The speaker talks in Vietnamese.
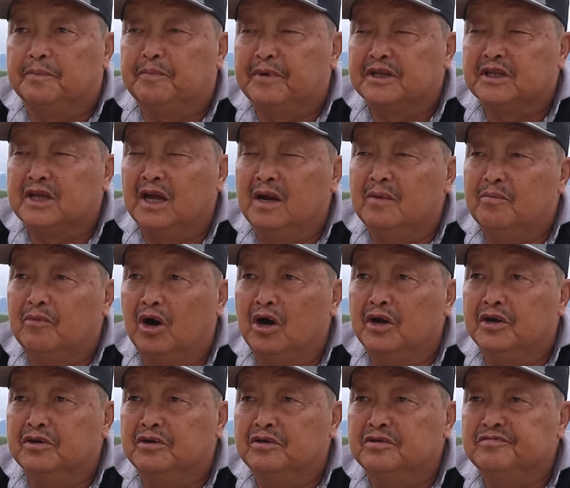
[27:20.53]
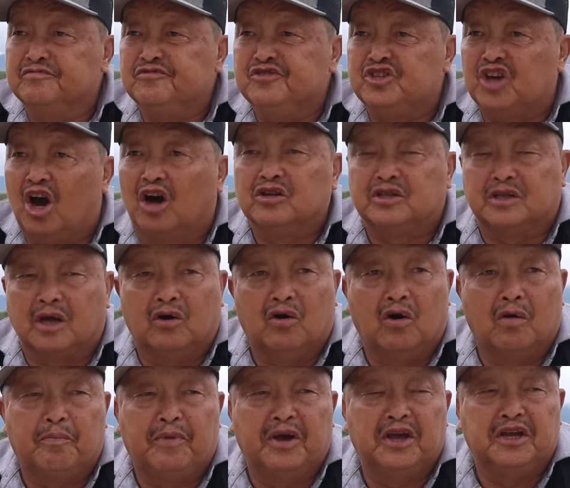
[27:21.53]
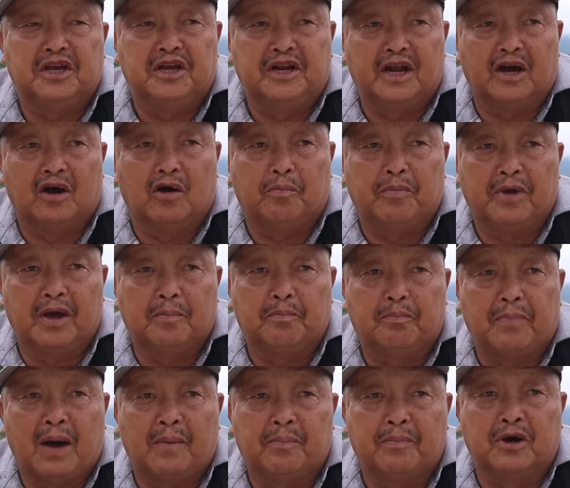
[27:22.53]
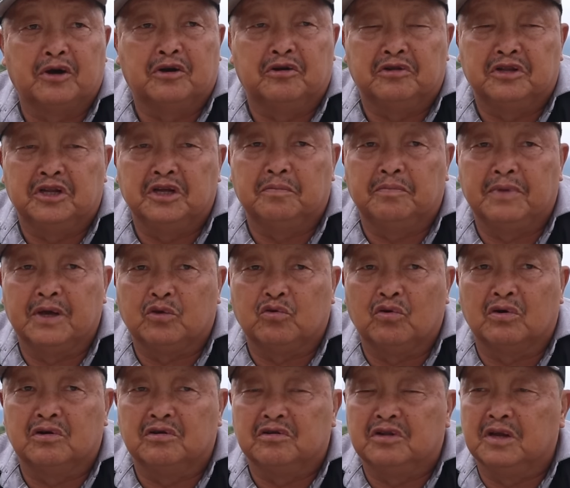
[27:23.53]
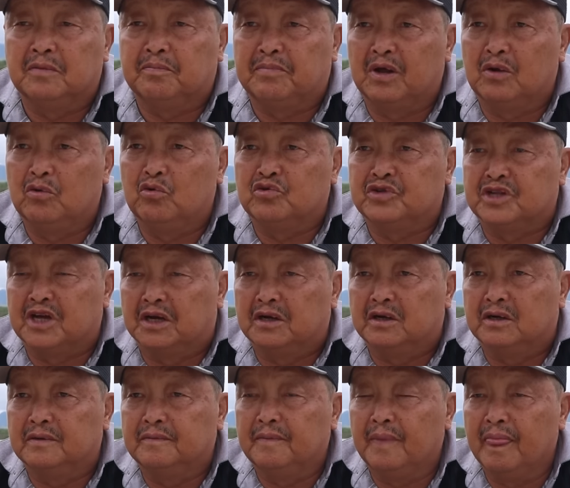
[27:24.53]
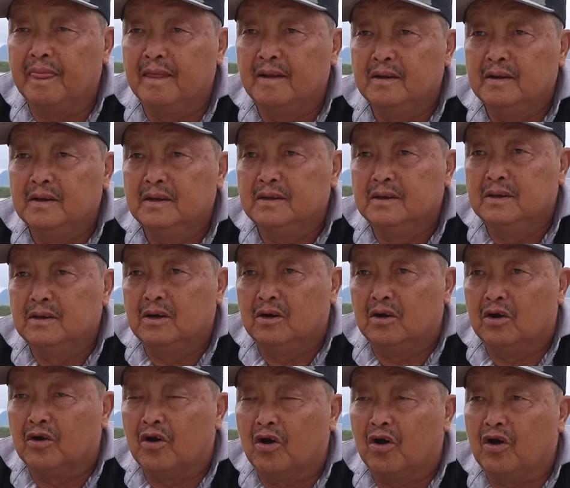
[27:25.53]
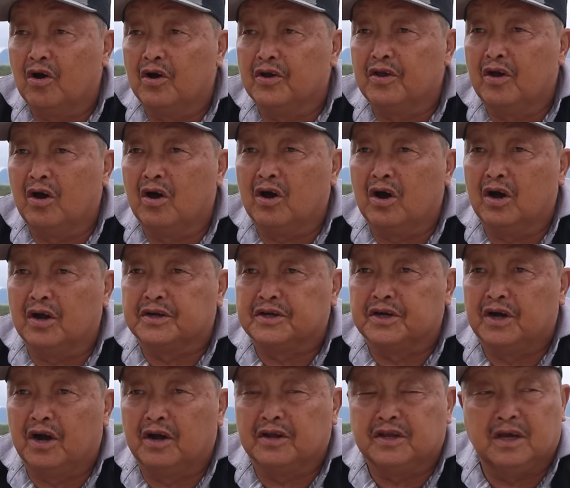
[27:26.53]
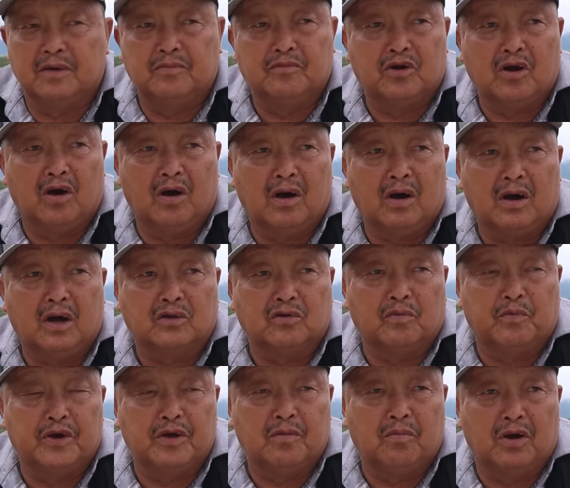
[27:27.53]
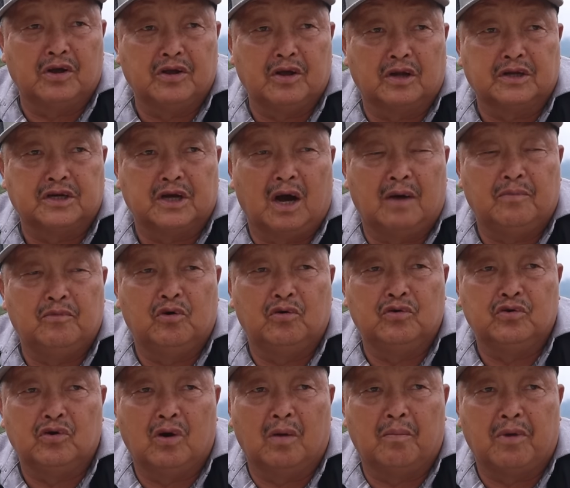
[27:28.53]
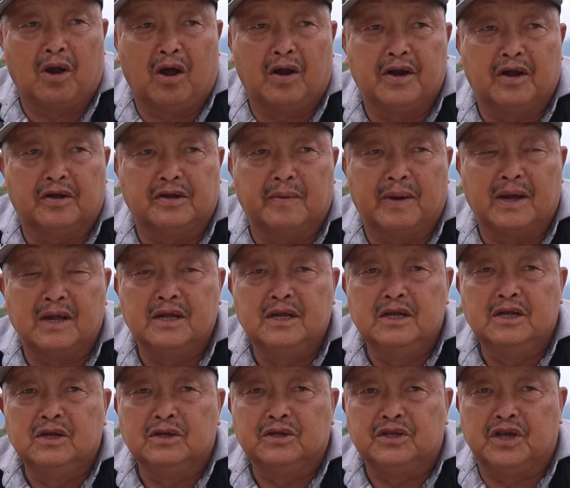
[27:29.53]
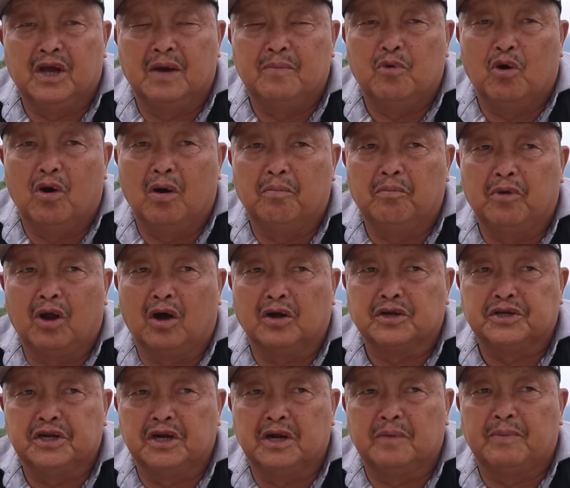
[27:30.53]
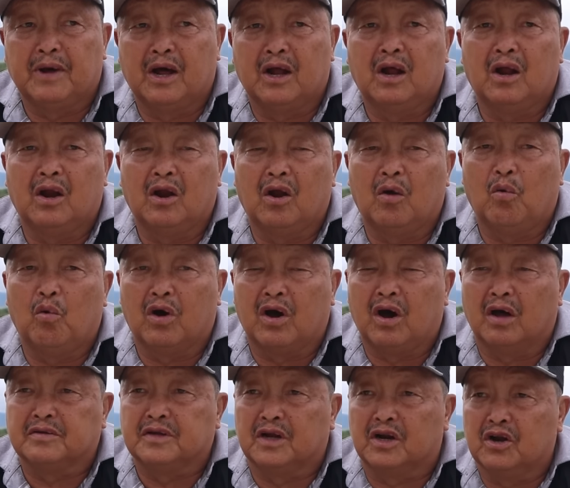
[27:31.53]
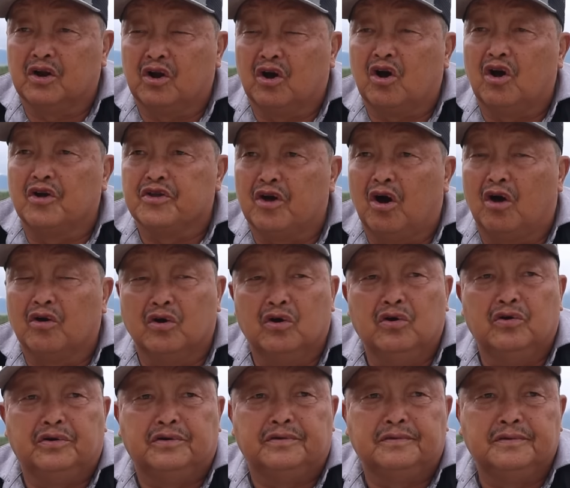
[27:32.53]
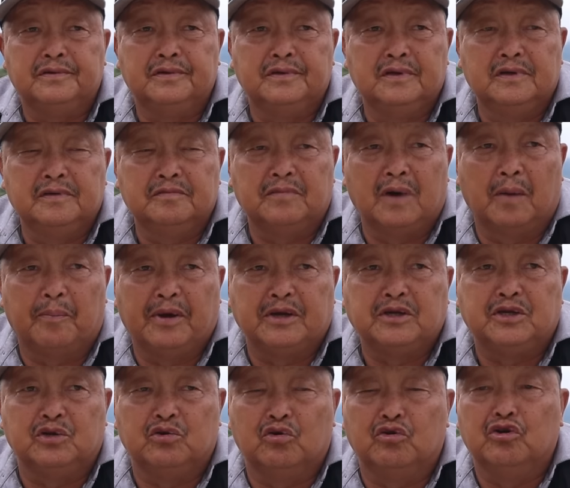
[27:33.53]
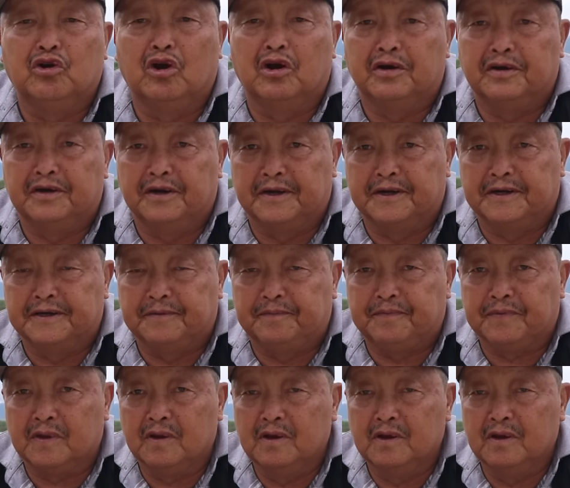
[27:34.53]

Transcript: 被天了我呢，教导和被伊那个被八百个地被九个地被路上了。là nó coi nhá có chỉ hai chiếc đó các tụi phim là nhá chỉ hai mù yếu loài chứ mà chiếc mù âm loài chỉ là mà lo uống có thằng là nó coi nhá đu mà biết chỉ yếu nữa rồi nè nè